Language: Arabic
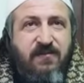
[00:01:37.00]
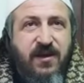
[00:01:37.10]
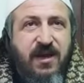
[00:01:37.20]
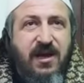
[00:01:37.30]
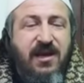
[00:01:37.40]

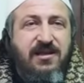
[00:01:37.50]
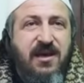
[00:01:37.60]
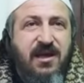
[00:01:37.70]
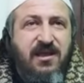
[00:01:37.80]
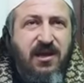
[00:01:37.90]
فكانت
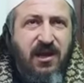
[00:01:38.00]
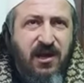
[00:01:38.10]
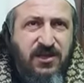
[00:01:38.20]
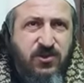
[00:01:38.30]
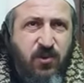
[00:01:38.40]
هذه
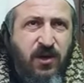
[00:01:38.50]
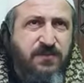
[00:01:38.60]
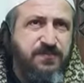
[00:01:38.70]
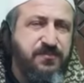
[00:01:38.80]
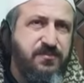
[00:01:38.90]

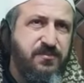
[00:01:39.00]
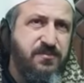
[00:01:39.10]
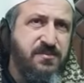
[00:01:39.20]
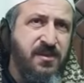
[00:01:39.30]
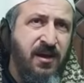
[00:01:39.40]
الغزوة
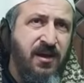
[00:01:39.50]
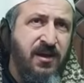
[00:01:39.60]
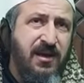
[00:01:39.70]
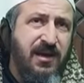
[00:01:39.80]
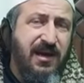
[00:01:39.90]

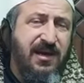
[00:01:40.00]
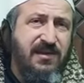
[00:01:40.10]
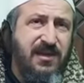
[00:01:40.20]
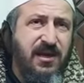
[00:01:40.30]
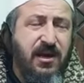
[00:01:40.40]

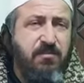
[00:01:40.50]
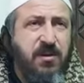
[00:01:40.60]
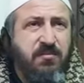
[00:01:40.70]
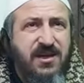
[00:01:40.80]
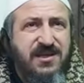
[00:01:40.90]
ككثير
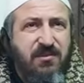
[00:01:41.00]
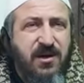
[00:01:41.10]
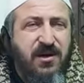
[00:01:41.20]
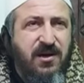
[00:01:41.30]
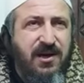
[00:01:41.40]
مما
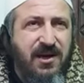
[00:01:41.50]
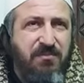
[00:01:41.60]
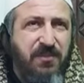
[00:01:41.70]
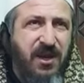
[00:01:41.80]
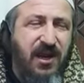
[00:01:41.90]
سبقها
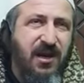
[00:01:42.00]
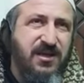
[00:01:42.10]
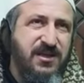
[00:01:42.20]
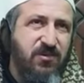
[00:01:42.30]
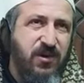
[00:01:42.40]
من
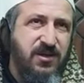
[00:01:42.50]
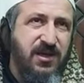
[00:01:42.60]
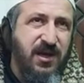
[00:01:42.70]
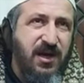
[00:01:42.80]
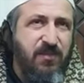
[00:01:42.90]

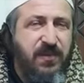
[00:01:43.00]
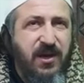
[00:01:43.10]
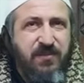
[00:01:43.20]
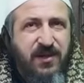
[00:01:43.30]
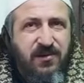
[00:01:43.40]
الغزوات
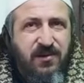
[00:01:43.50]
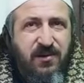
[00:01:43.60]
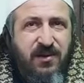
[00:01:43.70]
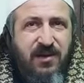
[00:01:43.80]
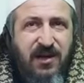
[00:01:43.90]
قبل بدر
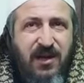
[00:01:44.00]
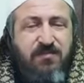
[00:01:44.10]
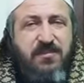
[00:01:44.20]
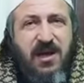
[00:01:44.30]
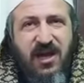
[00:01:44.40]

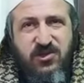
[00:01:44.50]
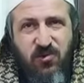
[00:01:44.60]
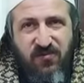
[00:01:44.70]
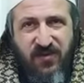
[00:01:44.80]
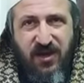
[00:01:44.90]
لم
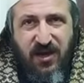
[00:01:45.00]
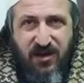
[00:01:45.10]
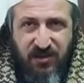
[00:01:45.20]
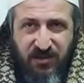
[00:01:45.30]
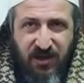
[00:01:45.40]
يحصل فيها
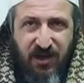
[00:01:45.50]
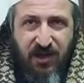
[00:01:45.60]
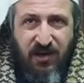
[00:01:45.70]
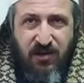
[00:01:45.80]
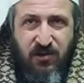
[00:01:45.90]

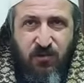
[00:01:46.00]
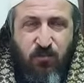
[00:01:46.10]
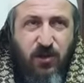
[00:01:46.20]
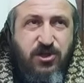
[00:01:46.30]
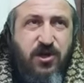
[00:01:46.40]
قتال
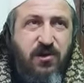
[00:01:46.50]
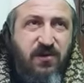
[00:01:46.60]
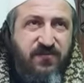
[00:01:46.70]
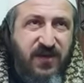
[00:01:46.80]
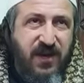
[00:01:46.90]

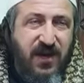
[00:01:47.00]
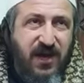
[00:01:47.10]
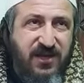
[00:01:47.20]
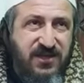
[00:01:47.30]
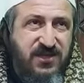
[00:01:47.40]
وجرى فيها
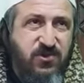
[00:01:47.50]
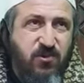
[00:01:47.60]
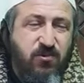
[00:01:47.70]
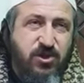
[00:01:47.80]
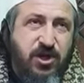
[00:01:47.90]
عز
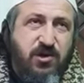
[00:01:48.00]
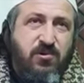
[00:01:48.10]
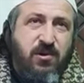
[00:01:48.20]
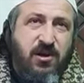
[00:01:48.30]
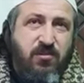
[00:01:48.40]

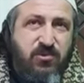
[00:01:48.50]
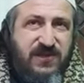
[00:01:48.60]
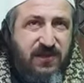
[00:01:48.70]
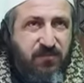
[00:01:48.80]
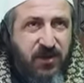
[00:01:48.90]
وشأن
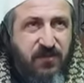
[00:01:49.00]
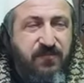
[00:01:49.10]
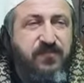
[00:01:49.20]
للمسلمين